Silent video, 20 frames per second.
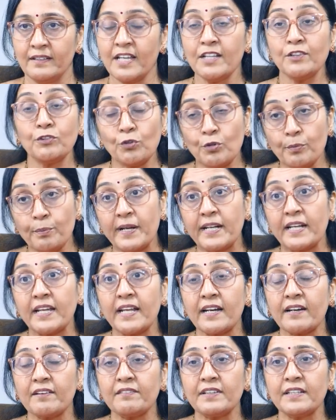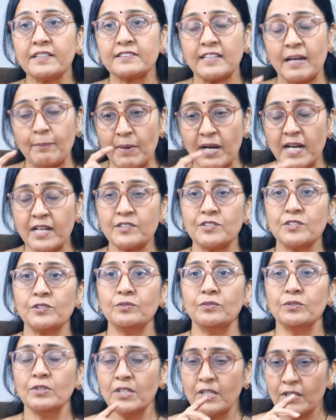ఎందుకు పెట్టారు అవి
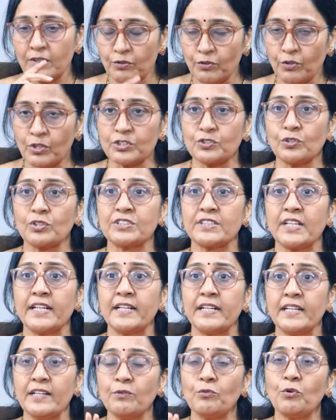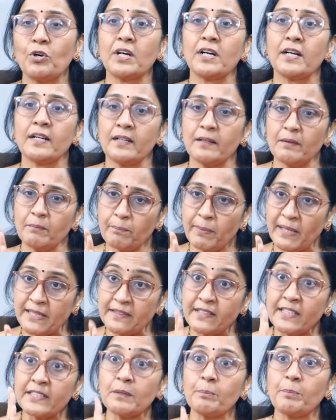సమాజం ఒక సొసైటీ ఒక
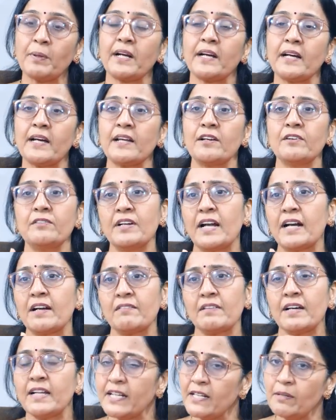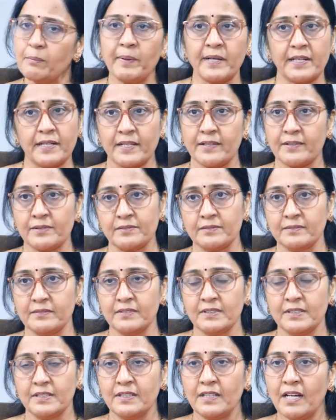పద్ధతి ప్రకారం నడవాలని పెట్టారు
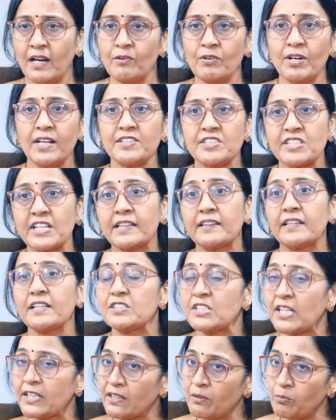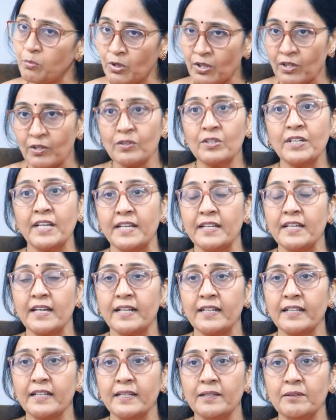అవునా చెత్త చెత్త బుట్టలో
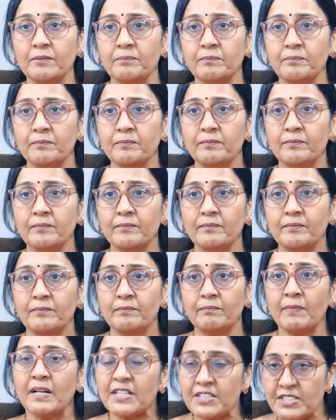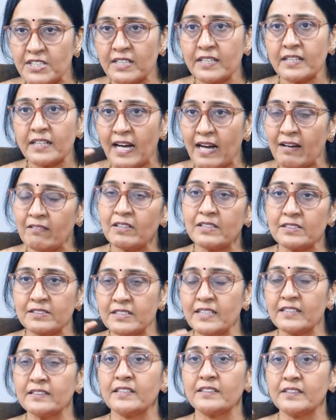వేయాలి మనిషికి
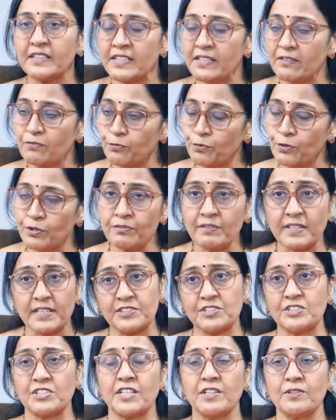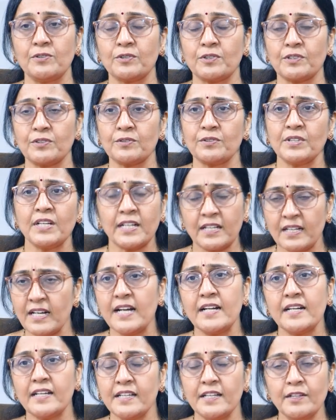కావలసినంత తిని ఫుడ్ వేస్ట్ చేయకూడదు
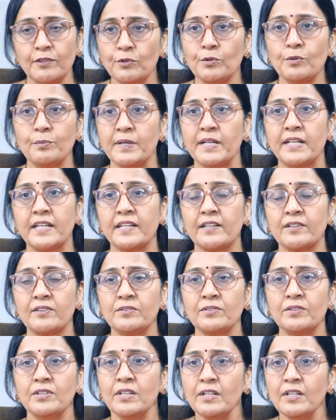ఇట్లాంటి ఎందుకు పెట్టారు